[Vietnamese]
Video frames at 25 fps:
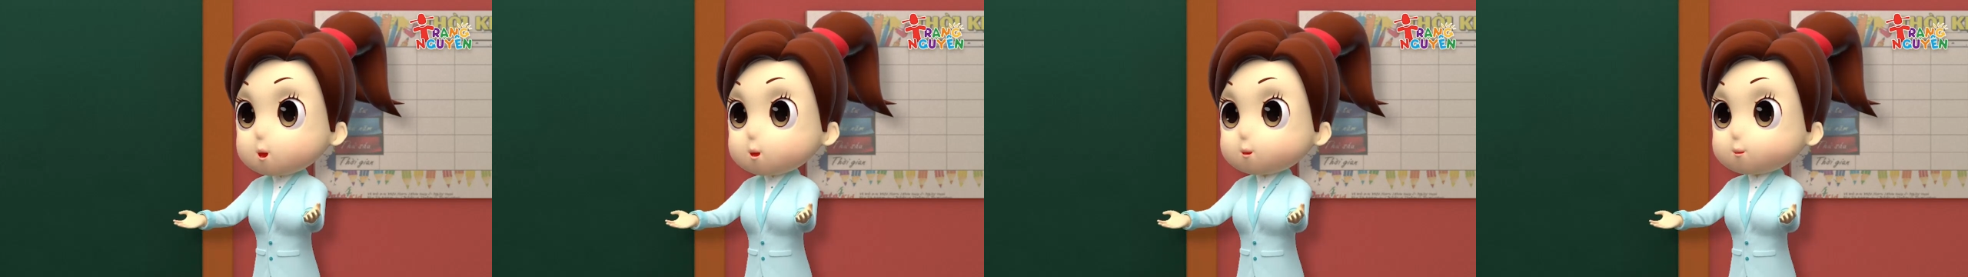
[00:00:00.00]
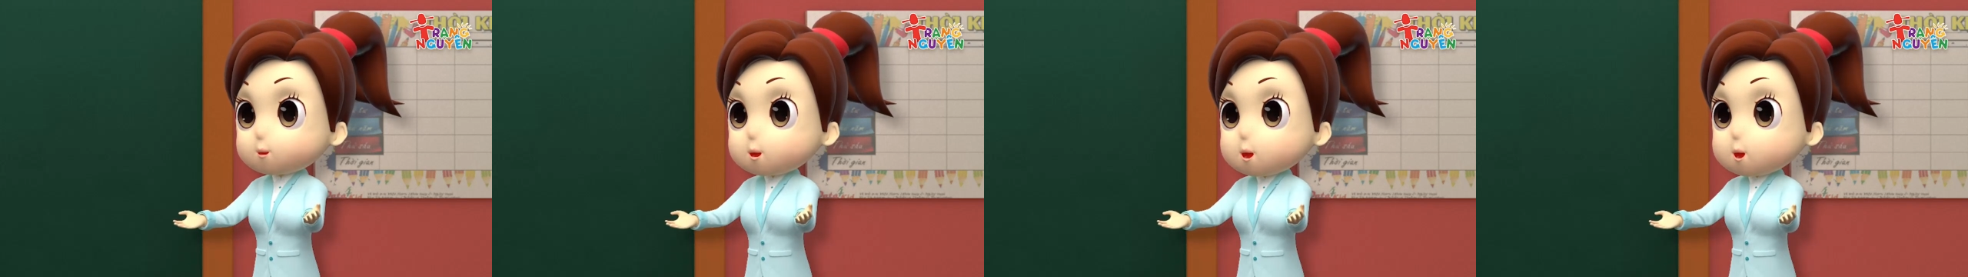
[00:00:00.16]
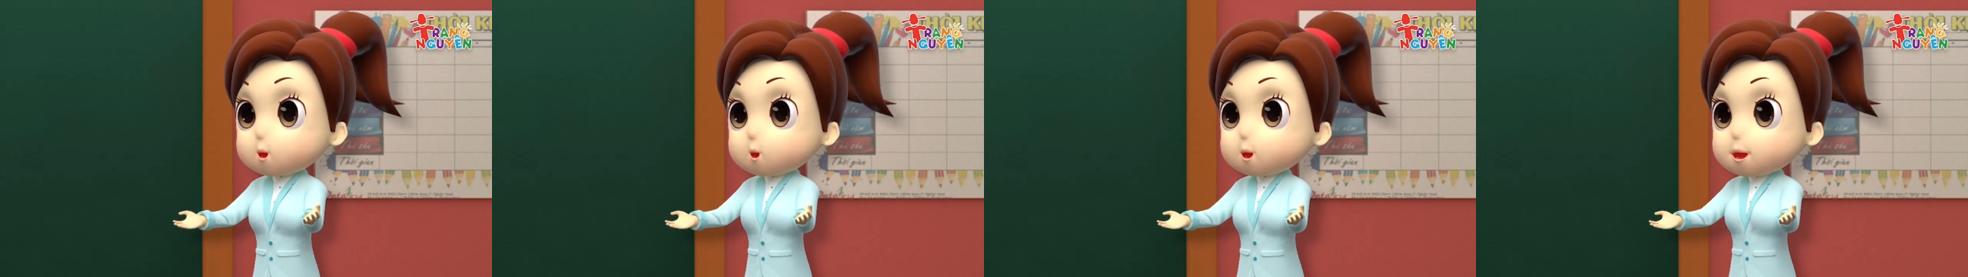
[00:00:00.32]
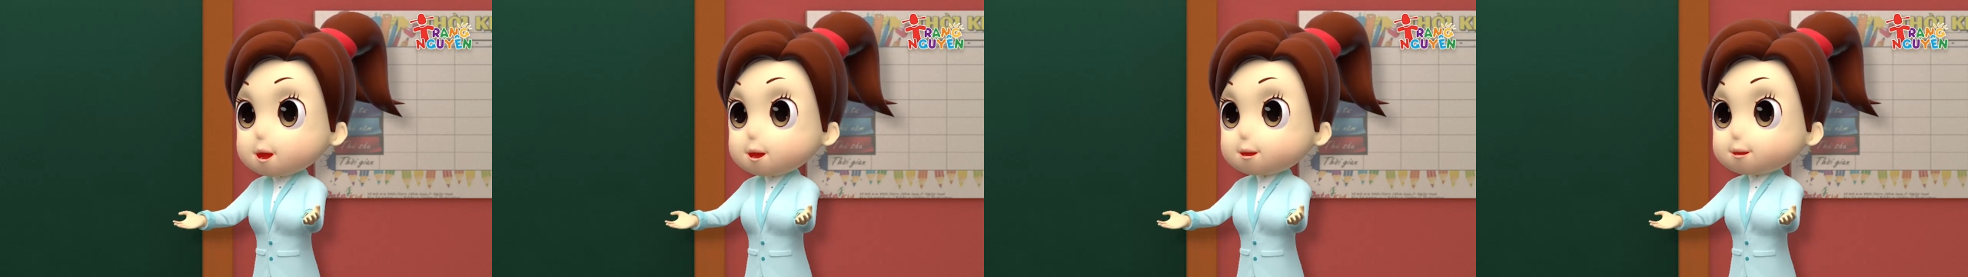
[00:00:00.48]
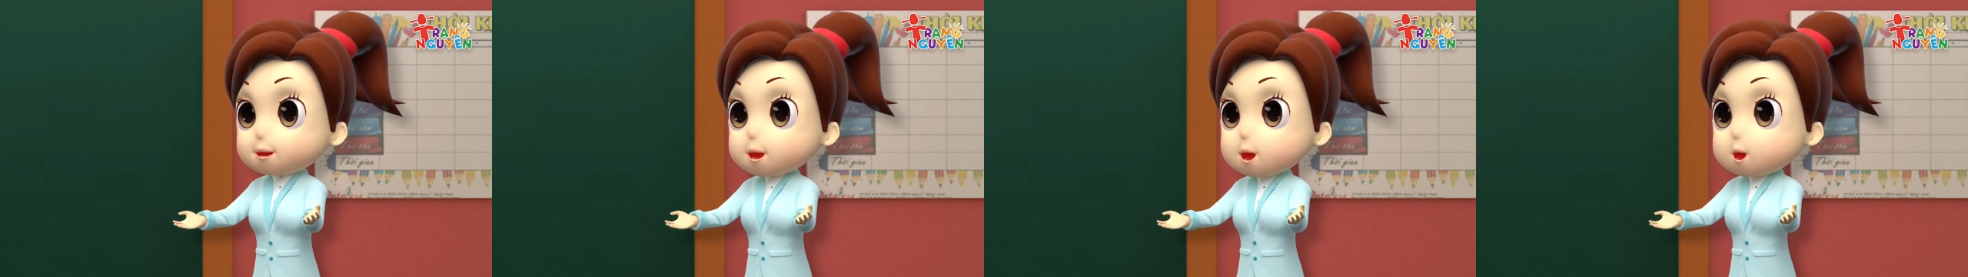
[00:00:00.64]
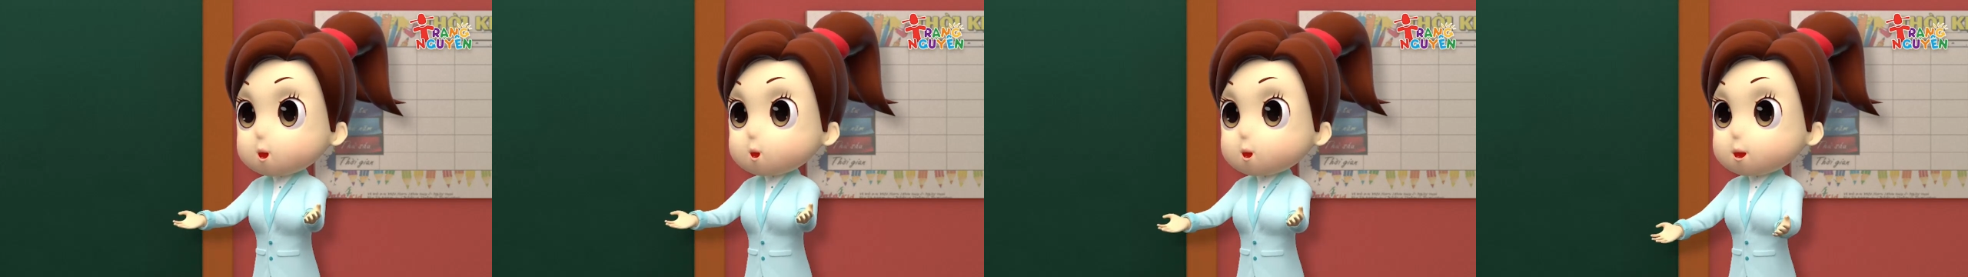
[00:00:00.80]
cô 3
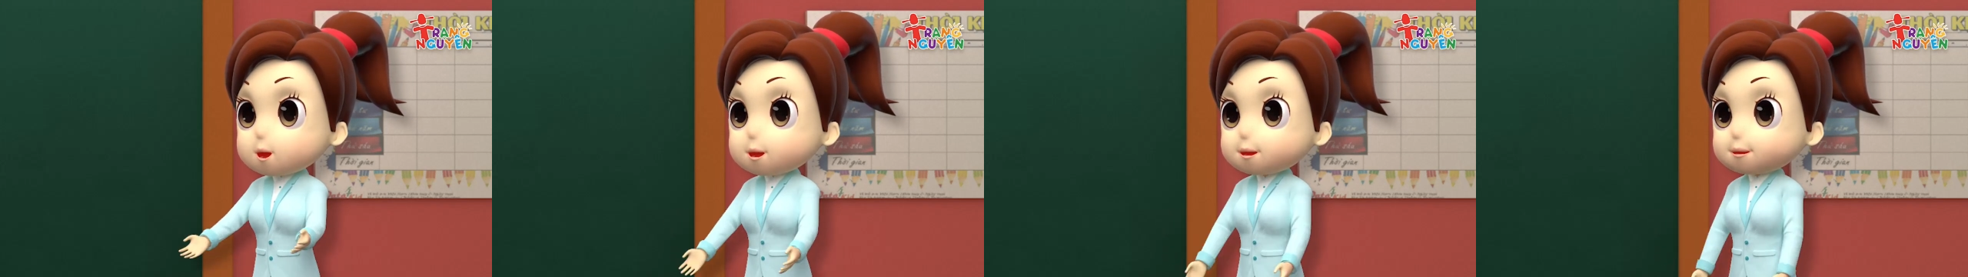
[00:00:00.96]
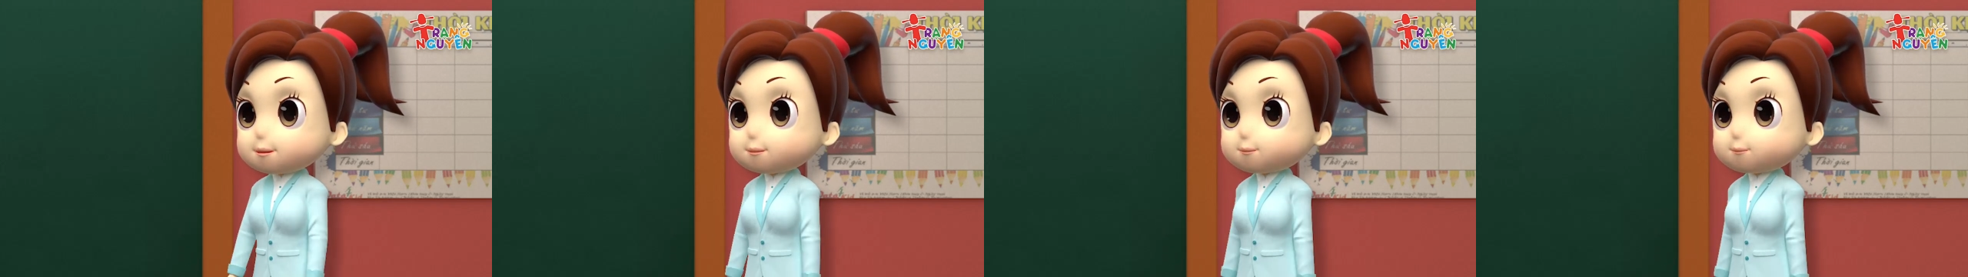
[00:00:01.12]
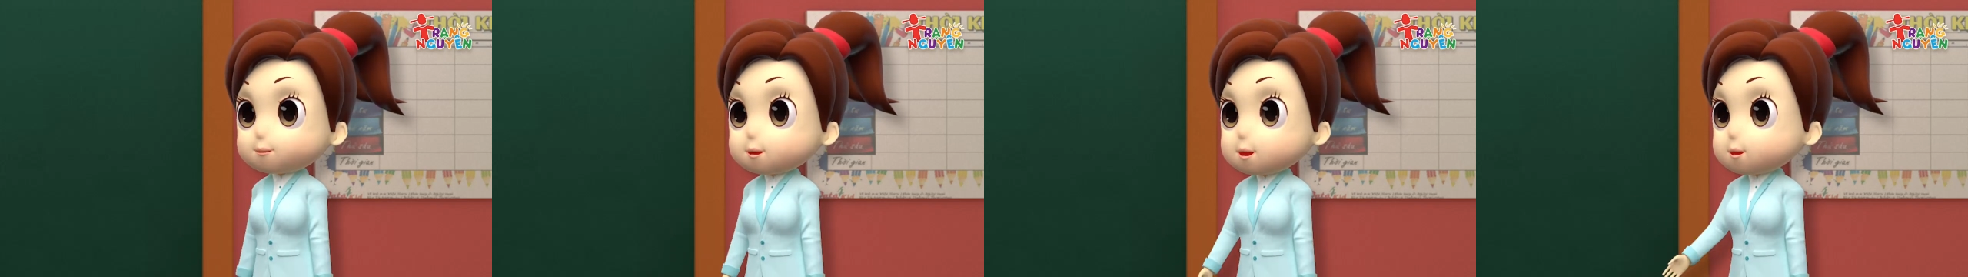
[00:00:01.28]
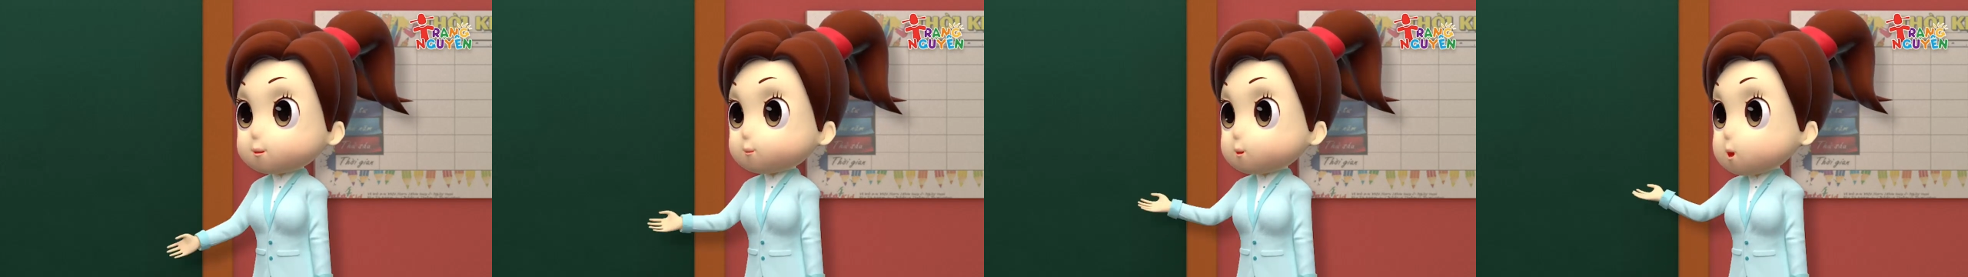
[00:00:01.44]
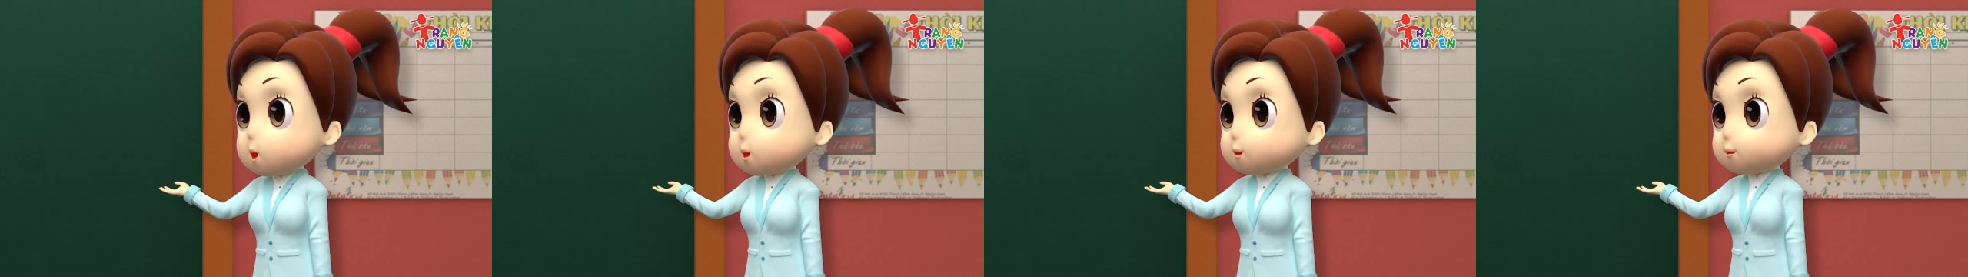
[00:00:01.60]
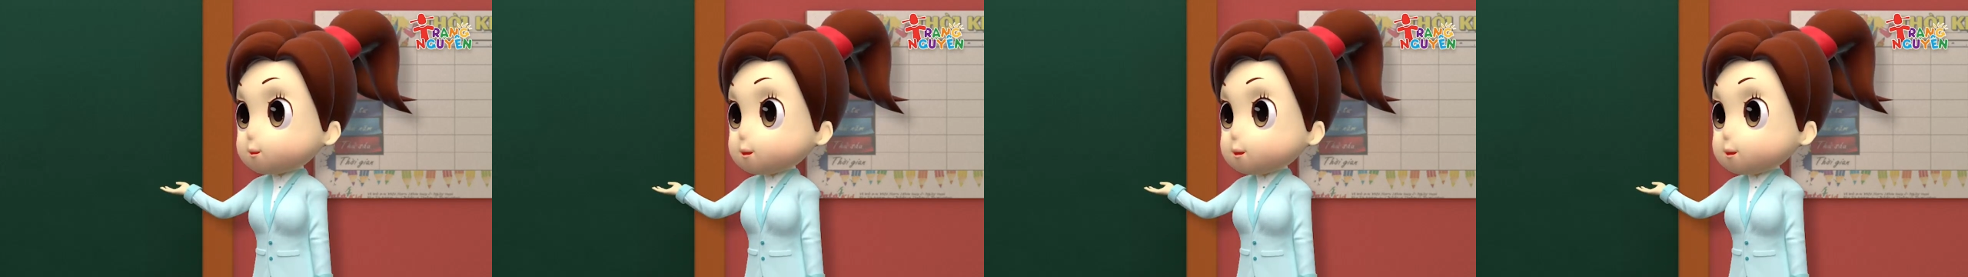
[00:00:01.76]
tiếng có âm
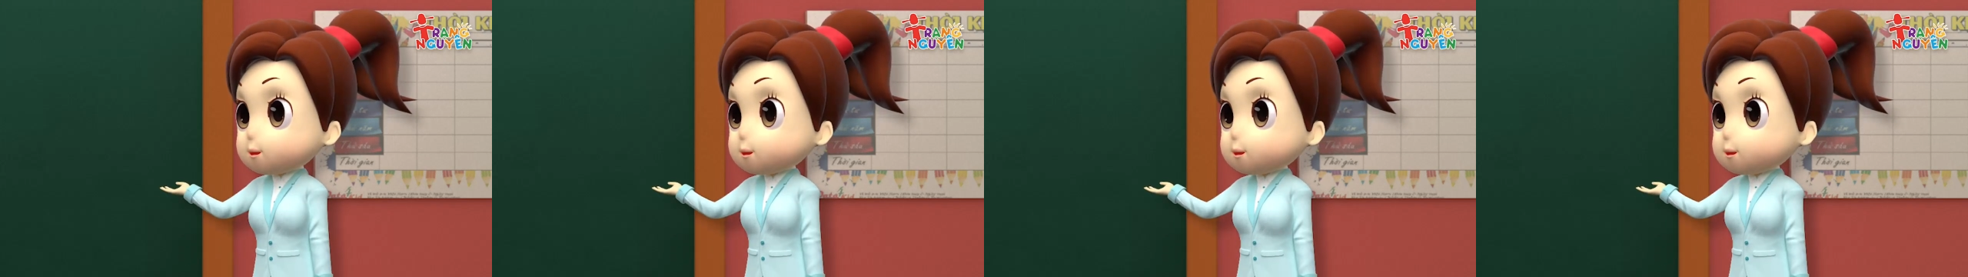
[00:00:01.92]
chính